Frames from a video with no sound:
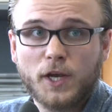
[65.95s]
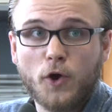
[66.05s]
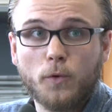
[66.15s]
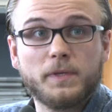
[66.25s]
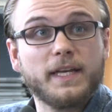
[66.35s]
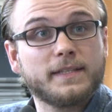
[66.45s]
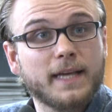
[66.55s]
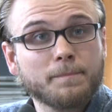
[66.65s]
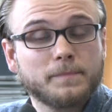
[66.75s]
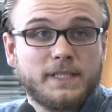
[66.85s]
um die
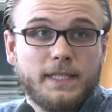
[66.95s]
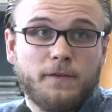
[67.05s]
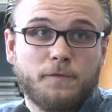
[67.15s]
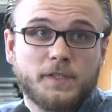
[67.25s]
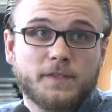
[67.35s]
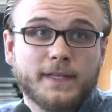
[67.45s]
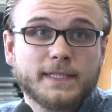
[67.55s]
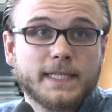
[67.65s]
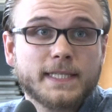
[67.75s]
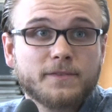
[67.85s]
Etappenziele für
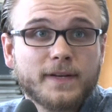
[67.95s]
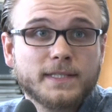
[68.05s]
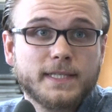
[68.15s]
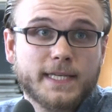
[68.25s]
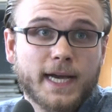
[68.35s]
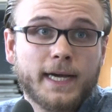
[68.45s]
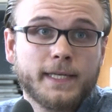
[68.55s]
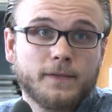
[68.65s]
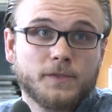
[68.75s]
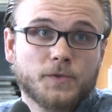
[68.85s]
2020
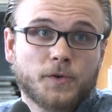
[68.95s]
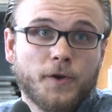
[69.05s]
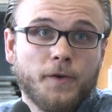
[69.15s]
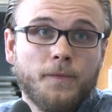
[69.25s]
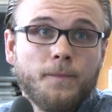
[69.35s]
erreichen zu können?